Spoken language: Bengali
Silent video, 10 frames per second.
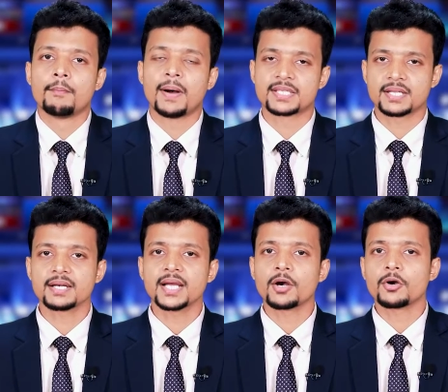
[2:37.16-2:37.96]

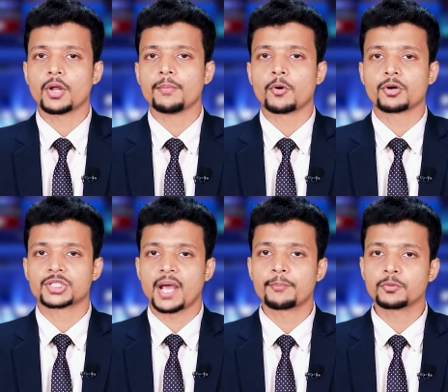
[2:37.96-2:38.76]
বাজারের কারণে নয় বরং
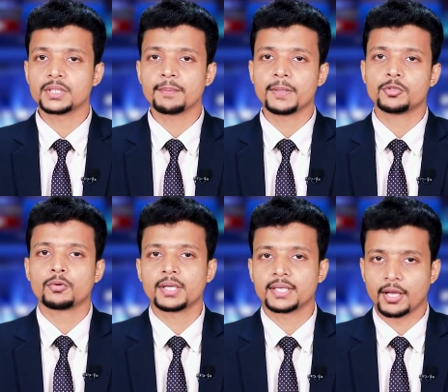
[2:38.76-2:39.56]
সাম্প্রতিক
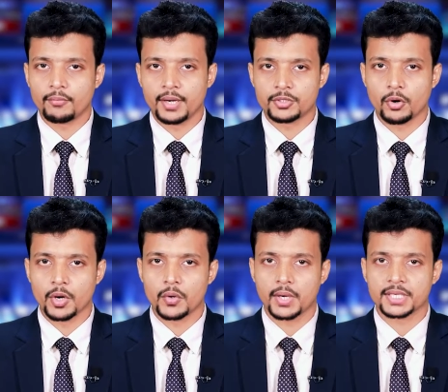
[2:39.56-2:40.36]
বিতর্কের কারণে
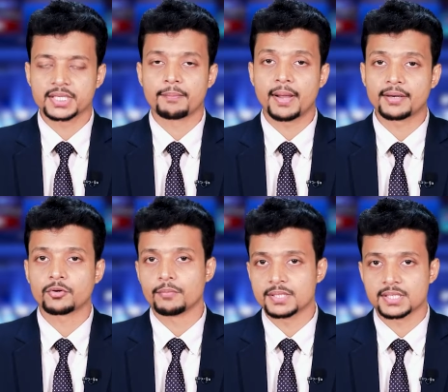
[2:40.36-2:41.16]
টর্নাডো ক্যাশের মান
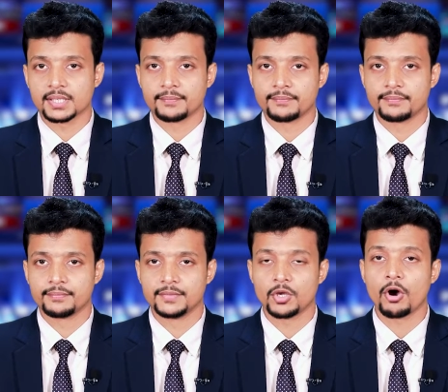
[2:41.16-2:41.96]
কমেছে
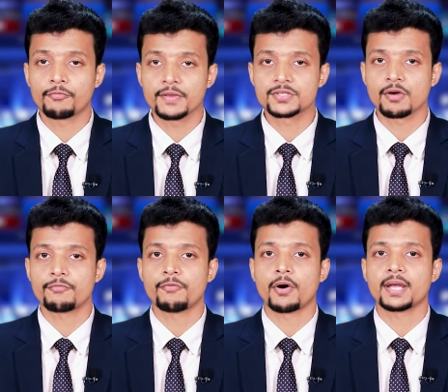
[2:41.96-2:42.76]
দি অফিস অব
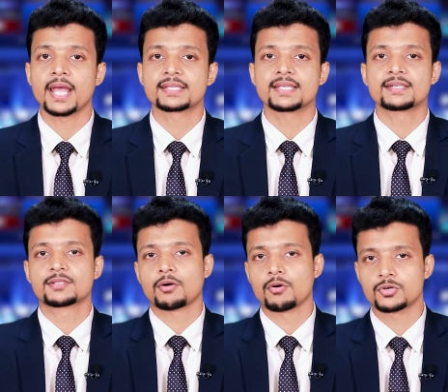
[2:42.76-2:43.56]
ফরেন অ্যাসেটস
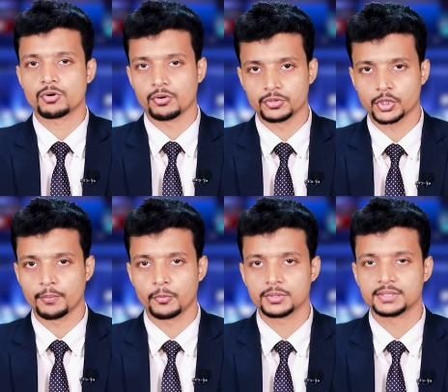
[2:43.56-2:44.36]
কন্ট্রোল
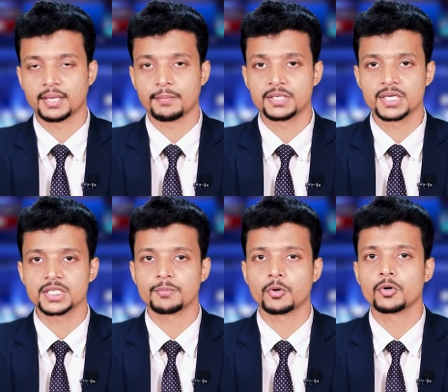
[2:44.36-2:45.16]
সম্প্রতি তার
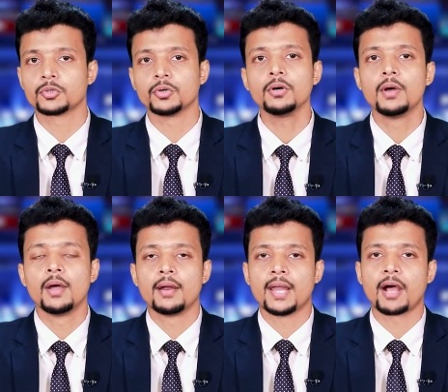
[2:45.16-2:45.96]
বিশেষ মনোনীত
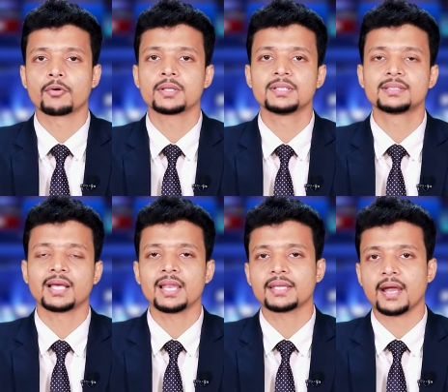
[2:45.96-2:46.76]
নাগরিকদের
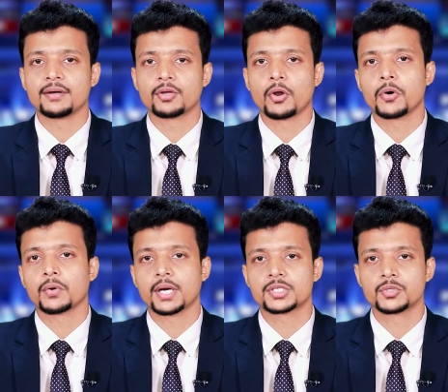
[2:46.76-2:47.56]
তালিকায়
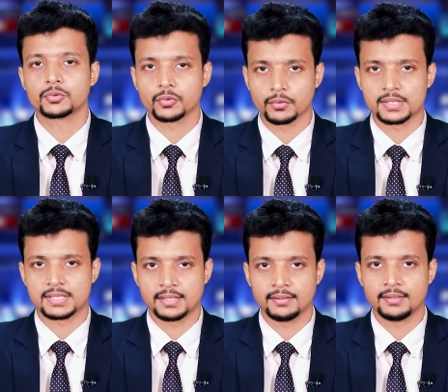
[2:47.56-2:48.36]
টর্নাডো ক্যাশ যুক্ত
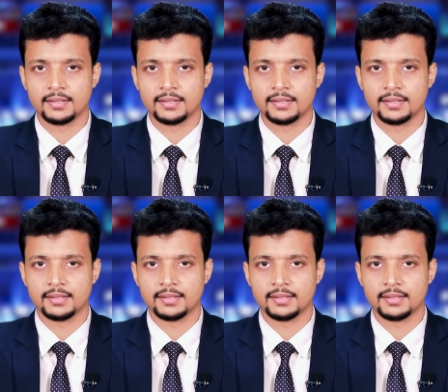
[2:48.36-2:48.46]
করেছে